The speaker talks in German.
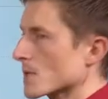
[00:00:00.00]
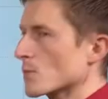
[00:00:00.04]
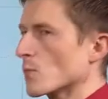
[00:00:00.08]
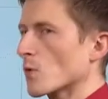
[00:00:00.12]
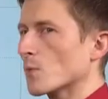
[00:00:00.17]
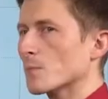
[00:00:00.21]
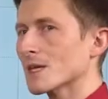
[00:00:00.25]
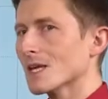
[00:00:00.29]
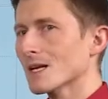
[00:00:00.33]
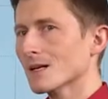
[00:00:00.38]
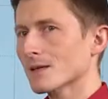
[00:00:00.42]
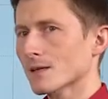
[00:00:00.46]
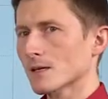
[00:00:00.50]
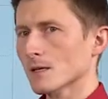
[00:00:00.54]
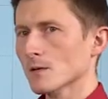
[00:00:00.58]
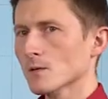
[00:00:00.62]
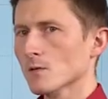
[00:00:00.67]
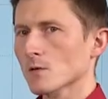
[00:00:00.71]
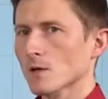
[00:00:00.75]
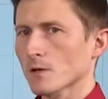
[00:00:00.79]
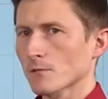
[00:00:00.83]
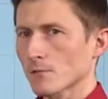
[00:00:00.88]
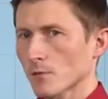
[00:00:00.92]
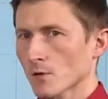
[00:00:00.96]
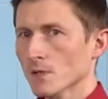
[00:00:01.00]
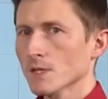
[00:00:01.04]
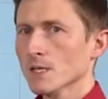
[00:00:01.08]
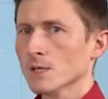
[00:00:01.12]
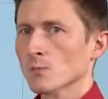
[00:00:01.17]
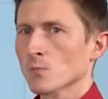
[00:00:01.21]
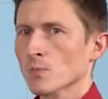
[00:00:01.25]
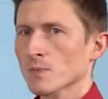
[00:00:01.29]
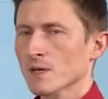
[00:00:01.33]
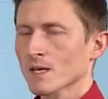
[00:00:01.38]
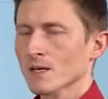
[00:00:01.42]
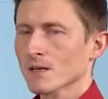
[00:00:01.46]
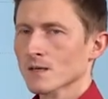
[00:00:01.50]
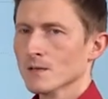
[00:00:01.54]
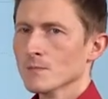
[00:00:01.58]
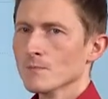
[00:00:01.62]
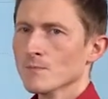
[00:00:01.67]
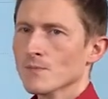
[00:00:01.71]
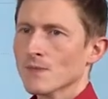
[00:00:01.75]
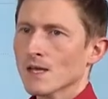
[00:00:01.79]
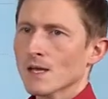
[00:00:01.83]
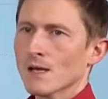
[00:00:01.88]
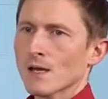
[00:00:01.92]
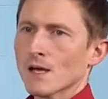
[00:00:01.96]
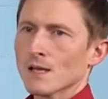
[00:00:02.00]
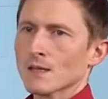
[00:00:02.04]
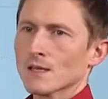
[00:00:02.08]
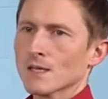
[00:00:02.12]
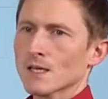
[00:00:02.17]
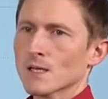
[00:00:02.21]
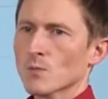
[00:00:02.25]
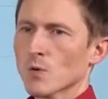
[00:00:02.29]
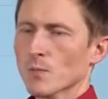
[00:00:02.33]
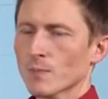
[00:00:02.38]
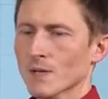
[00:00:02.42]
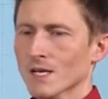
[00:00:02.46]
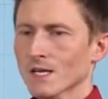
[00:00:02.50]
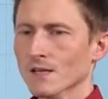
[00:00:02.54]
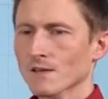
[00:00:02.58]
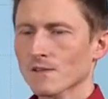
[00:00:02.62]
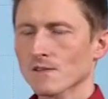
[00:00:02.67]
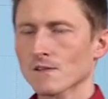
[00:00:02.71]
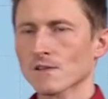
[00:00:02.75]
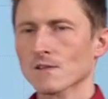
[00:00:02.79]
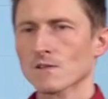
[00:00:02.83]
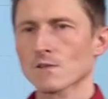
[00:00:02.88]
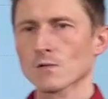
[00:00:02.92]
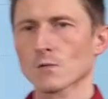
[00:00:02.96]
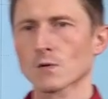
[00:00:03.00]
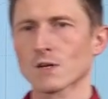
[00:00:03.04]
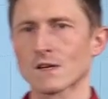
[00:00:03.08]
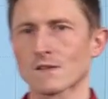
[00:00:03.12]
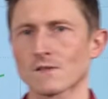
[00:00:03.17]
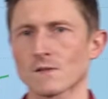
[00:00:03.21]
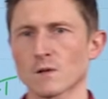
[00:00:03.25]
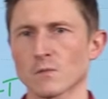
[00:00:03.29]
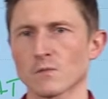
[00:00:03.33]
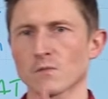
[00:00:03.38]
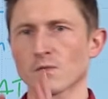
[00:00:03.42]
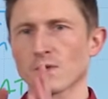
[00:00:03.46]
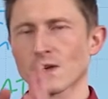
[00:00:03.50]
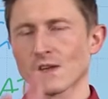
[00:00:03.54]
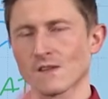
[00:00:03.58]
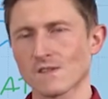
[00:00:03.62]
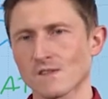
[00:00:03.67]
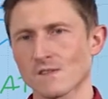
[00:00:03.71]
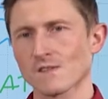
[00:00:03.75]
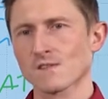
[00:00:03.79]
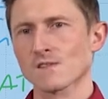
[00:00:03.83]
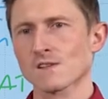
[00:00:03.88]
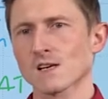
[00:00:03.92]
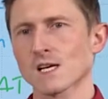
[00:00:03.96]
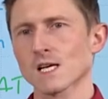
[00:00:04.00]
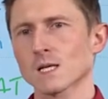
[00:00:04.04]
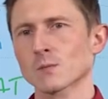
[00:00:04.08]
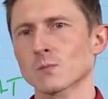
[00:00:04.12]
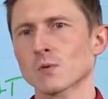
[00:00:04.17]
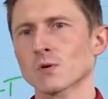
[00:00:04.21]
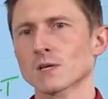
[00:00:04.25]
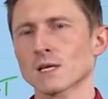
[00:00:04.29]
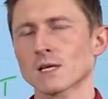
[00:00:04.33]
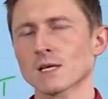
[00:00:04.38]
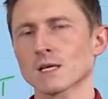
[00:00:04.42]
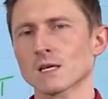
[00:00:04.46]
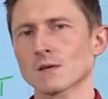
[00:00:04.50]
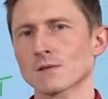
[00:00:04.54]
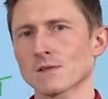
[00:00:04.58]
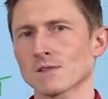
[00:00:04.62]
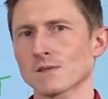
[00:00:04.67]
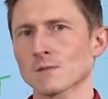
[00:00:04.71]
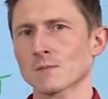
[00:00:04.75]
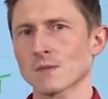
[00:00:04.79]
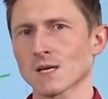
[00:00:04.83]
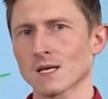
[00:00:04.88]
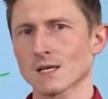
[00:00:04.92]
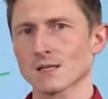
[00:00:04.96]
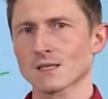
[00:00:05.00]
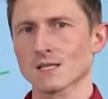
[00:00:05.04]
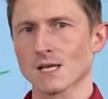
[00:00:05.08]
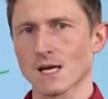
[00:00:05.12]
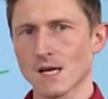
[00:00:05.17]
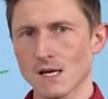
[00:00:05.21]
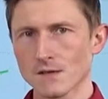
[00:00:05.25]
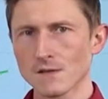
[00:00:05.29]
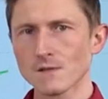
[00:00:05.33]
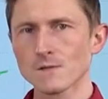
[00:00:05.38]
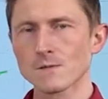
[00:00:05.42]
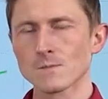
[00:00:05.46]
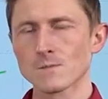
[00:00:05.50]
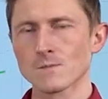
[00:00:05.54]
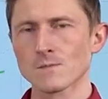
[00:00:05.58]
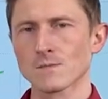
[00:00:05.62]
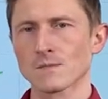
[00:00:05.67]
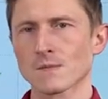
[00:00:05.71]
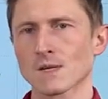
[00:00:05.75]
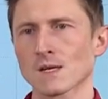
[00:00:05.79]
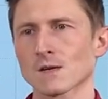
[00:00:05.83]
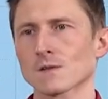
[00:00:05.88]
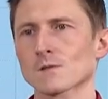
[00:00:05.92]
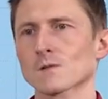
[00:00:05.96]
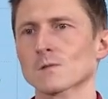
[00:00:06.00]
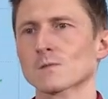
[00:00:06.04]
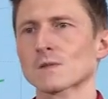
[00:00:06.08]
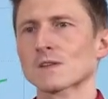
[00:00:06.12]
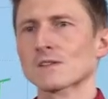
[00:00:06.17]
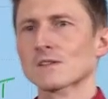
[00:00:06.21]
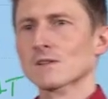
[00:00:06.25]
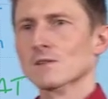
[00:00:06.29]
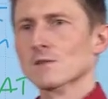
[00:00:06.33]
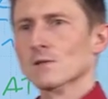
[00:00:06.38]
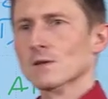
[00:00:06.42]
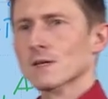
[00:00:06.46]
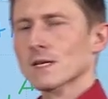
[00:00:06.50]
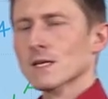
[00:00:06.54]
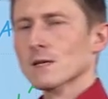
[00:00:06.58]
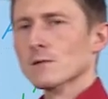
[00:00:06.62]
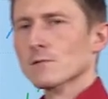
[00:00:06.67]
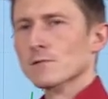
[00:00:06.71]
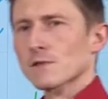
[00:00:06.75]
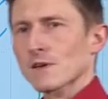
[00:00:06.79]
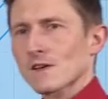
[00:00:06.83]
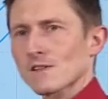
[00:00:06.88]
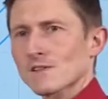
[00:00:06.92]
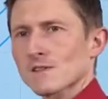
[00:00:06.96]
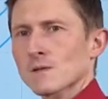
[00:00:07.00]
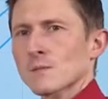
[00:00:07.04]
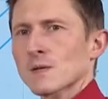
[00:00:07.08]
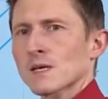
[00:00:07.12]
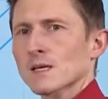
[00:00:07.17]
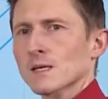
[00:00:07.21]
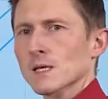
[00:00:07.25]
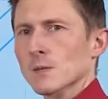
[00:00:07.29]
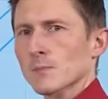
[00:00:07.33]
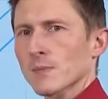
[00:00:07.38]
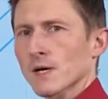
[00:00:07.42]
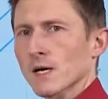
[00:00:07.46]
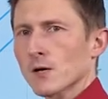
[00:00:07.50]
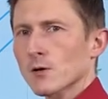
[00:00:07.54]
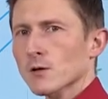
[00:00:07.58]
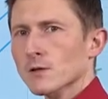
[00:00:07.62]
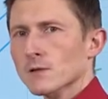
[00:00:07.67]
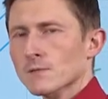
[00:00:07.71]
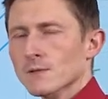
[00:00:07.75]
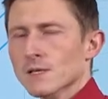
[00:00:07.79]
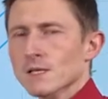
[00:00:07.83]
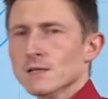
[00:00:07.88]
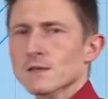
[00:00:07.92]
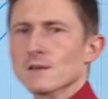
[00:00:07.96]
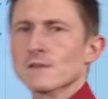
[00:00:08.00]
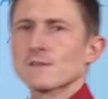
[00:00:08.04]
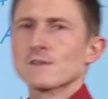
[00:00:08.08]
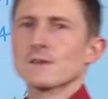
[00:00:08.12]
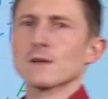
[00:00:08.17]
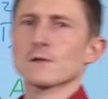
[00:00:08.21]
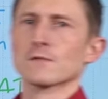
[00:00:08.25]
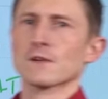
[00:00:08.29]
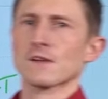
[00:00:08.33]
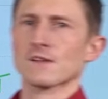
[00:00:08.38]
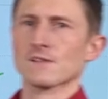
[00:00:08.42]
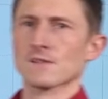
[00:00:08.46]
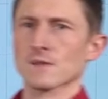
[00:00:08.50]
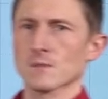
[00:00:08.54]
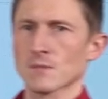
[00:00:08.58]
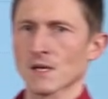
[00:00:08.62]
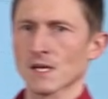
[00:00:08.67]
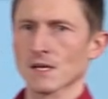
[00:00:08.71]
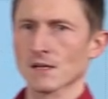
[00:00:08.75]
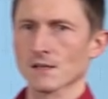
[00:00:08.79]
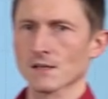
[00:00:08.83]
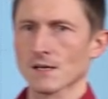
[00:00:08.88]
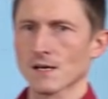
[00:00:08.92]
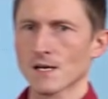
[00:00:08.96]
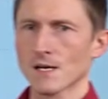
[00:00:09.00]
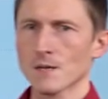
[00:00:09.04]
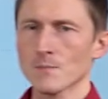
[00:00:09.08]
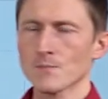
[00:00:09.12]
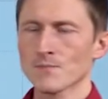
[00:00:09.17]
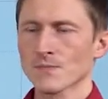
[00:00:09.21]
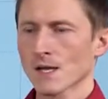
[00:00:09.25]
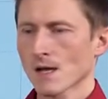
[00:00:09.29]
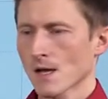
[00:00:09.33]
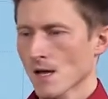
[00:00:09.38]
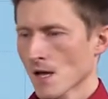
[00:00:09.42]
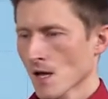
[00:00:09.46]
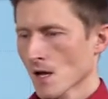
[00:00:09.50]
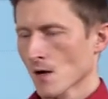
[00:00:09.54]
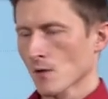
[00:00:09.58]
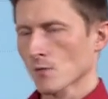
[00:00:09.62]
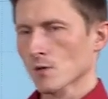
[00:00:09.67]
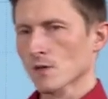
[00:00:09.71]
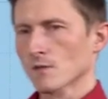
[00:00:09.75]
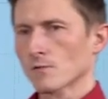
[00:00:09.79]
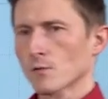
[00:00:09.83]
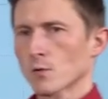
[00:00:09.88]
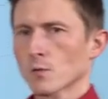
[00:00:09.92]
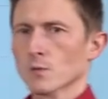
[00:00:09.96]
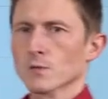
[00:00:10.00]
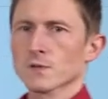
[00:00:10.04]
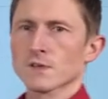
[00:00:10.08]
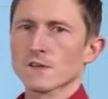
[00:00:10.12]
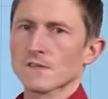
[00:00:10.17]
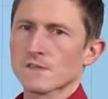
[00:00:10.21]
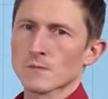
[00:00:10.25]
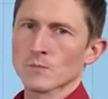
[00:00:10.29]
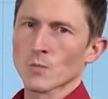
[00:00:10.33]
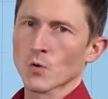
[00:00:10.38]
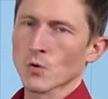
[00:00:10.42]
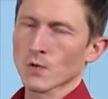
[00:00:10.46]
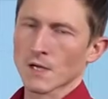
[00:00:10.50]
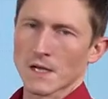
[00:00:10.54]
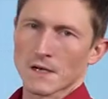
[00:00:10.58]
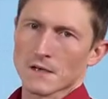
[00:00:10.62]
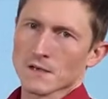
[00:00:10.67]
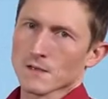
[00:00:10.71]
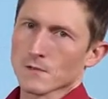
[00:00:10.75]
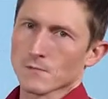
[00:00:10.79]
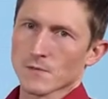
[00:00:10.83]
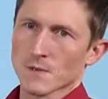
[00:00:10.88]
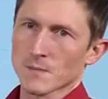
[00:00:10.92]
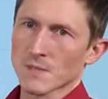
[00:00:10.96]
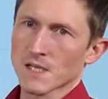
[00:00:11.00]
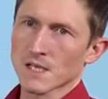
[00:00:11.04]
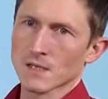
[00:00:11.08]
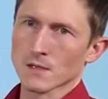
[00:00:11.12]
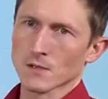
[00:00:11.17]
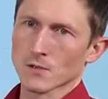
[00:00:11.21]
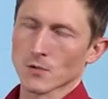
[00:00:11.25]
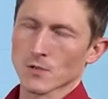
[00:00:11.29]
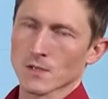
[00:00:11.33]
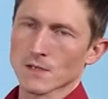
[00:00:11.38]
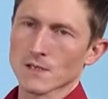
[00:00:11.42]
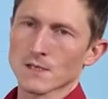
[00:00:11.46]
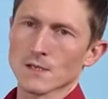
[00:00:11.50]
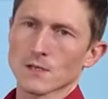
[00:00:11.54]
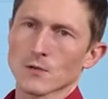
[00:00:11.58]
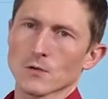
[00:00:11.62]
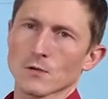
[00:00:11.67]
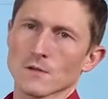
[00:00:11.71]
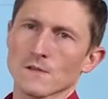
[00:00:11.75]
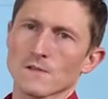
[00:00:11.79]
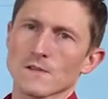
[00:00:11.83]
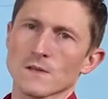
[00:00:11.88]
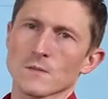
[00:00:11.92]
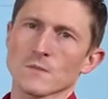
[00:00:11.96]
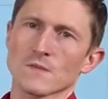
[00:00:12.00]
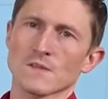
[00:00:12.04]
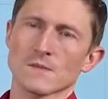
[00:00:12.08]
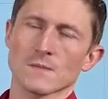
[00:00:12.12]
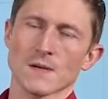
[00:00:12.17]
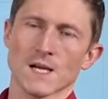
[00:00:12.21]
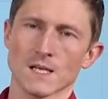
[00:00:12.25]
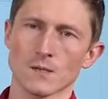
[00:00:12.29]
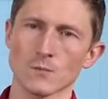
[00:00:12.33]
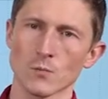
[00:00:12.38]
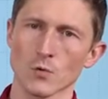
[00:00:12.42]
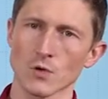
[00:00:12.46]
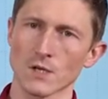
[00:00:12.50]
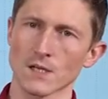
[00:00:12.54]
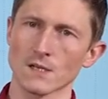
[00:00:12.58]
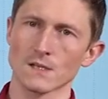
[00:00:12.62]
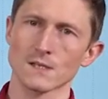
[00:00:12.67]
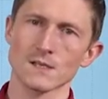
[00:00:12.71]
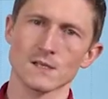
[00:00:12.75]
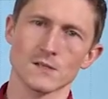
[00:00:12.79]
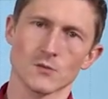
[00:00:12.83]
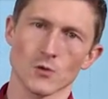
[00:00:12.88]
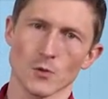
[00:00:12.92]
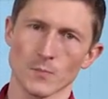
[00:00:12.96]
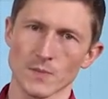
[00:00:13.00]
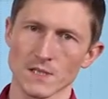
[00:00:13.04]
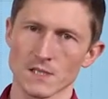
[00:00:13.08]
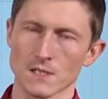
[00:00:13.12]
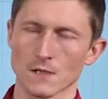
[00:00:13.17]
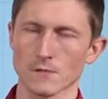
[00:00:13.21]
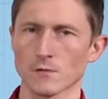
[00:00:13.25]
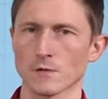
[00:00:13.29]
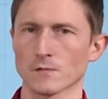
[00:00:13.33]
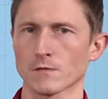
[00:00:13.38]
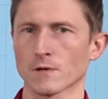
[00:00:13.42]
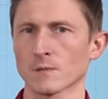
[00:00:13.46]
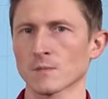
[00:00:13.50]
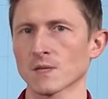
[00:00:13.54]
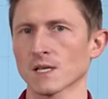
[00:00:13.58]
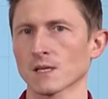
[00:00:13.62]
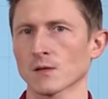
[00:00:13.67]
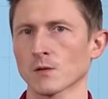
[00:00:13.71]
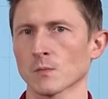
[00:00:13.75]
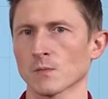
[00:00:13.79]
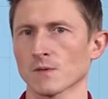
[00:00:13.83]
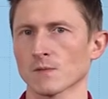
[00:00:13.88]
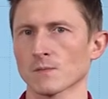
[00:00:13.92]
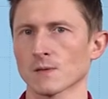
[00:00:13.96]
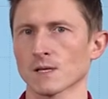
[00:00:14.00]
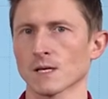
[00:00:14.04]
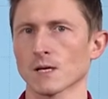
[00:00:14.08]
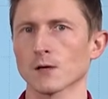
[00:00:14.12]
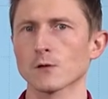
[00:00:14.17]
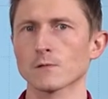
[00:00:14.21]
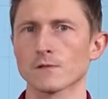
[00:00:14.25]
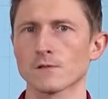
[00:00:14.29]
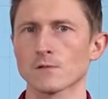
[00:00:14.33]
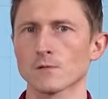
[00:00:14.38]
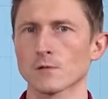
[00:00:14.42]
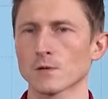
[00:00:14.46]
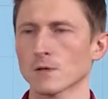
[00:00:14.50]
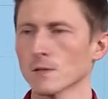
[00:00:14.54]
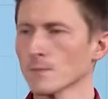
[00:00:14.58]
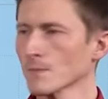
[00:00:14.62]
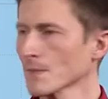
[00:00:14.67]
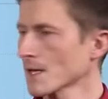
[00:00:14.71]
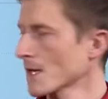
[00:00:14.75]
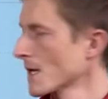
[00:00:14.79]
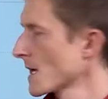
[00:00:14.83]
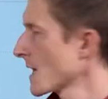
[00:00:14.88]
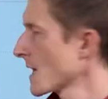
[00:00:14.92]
Immobilien oder von Immobilien. Denn Immobilien sind so, dass zu einem festen Zeitpunkt eine gewisse Menge da ist. So wie es Insulin feste Menge gebraucht wird, ist hier feste Menge da. Und eine Wohnung, die Sie im Monat nicht vermieten können, die können Sie im zweiten Monat nicht doppelt dafür vermieten, um es wieder aufzuholen.